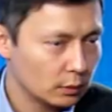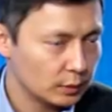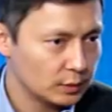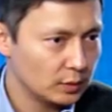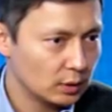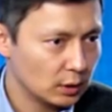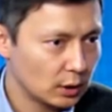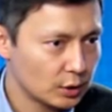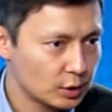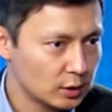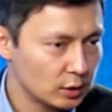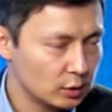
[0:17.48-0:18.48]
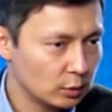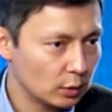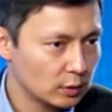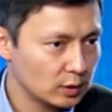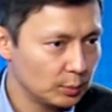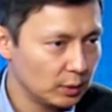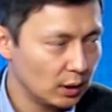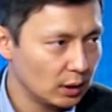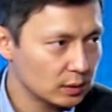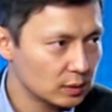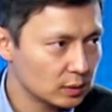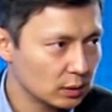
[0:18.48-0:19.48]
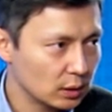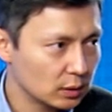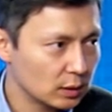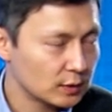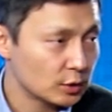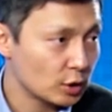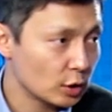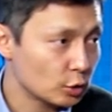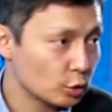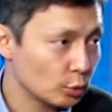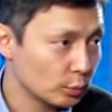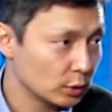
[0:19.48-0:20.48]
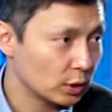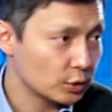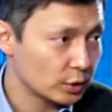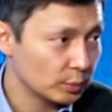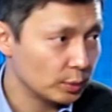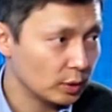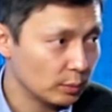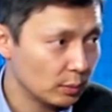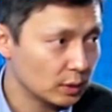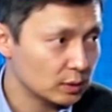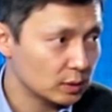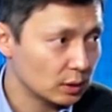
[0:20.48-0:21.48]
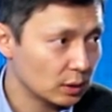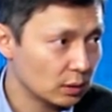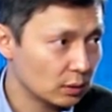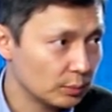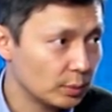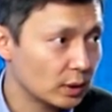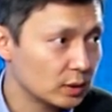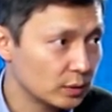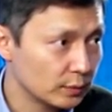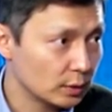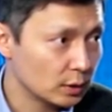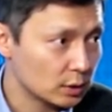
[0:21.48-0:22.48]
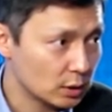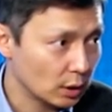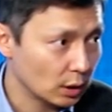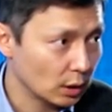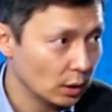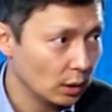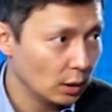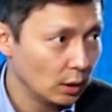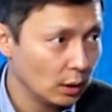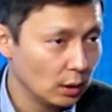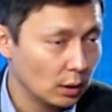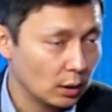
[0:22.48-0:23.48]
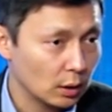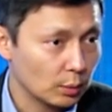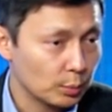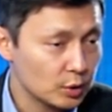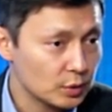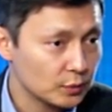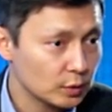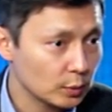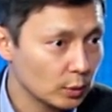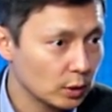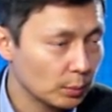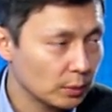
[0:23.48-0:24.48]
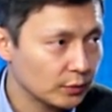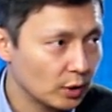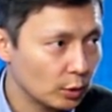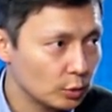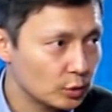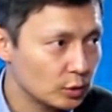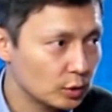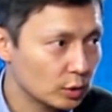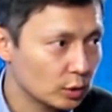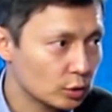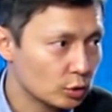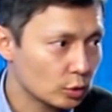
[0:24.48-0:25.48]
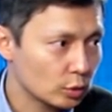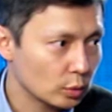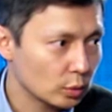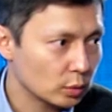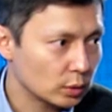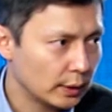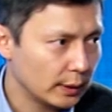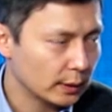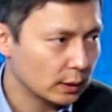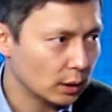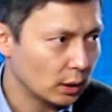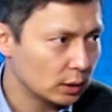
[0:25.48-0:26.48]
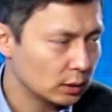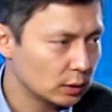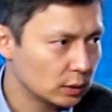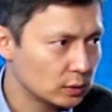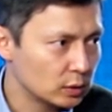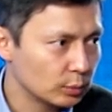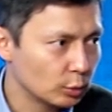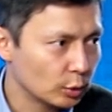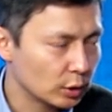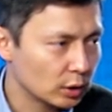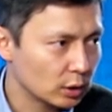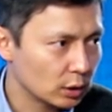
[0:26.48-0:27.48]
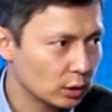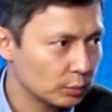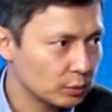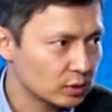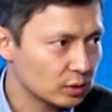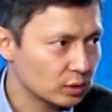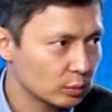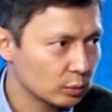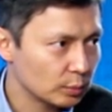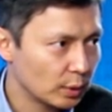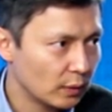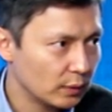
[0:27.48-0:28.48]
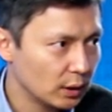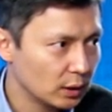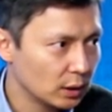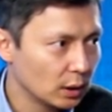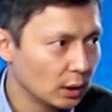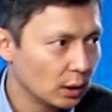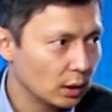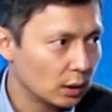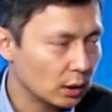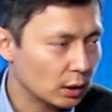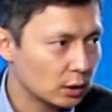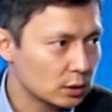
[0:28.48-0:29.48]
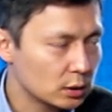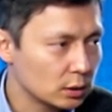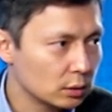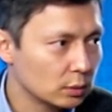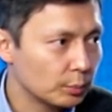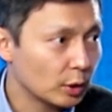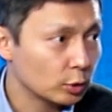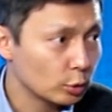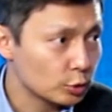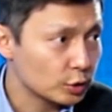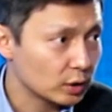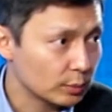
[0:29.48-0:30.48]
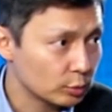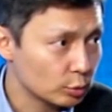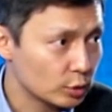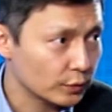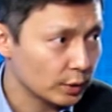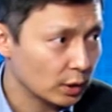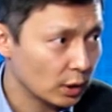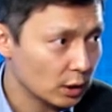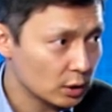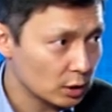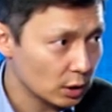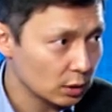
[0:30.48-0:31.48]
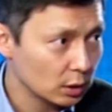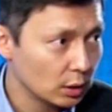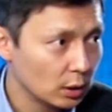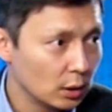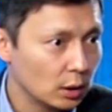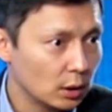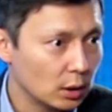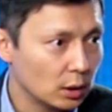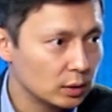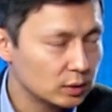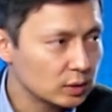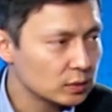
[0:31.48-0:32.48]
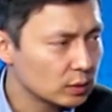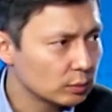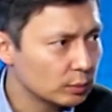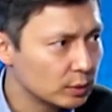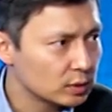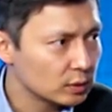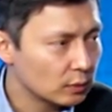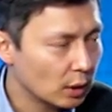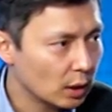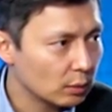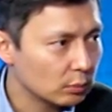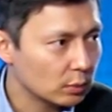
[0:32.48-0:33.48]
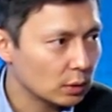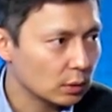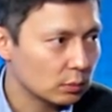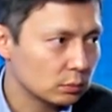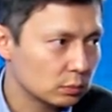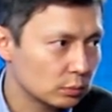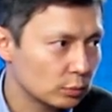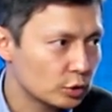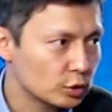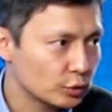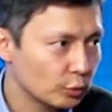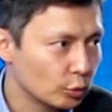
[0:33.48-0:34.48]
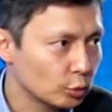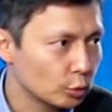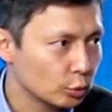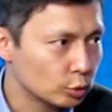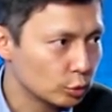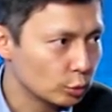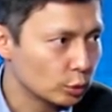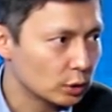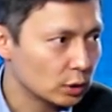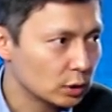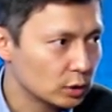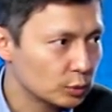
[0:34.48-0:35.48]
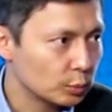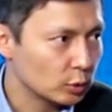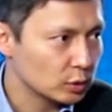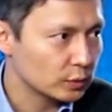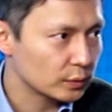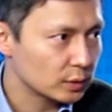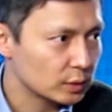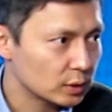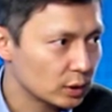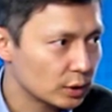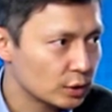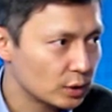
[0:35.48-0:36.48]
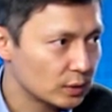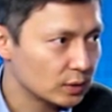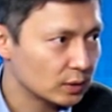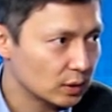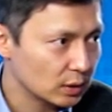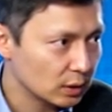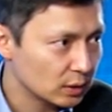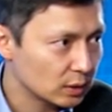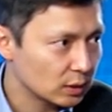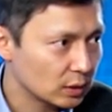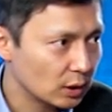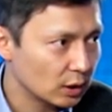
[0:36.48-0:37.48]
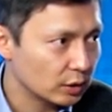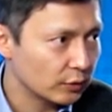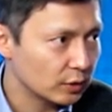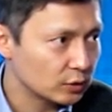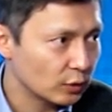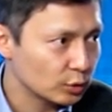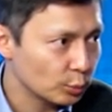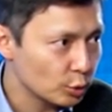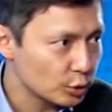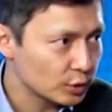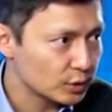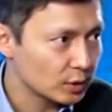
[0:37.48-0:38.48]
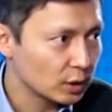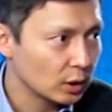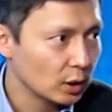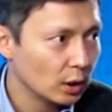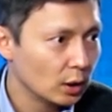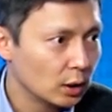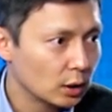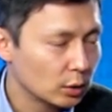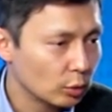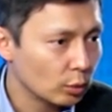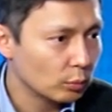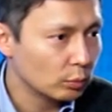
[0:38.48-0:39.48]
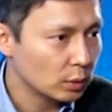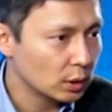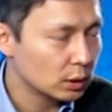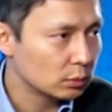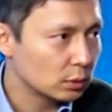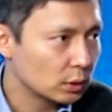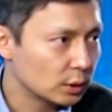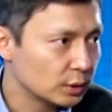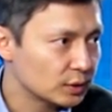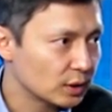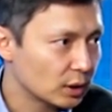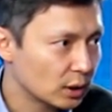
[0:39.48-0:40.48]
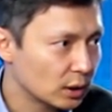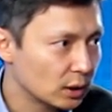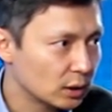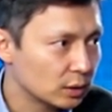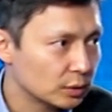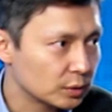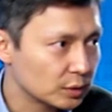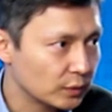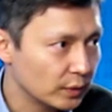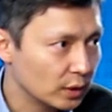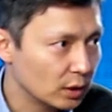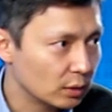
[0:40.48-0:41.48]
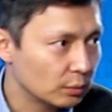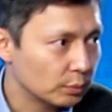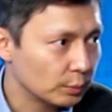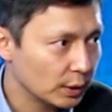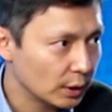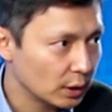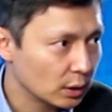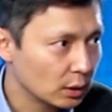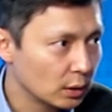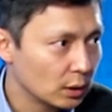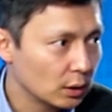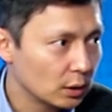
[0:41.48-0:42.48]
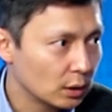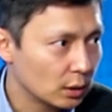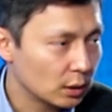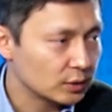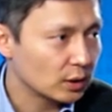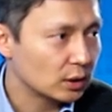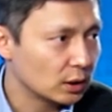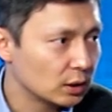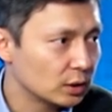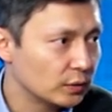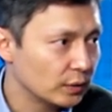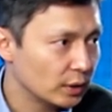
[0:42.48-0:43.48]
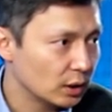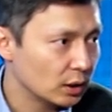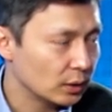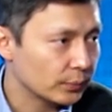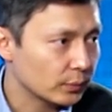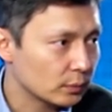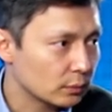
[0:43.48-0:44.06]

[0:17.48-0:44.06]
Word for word: Действительно, каждый день ситуация меняется. Это означает, что мы должны принимать э, оперативные решения. А, прежде всего, я повторюсь, э, что Таллин один из немногих местных самоуправлений – Э, решил продолжить обслуживание горожан. Э, естественно, мы призываем э, большинство услуг использовать через интернет, для этого есть возможности, но мы не закрыли двери мэрии, не закрыли двери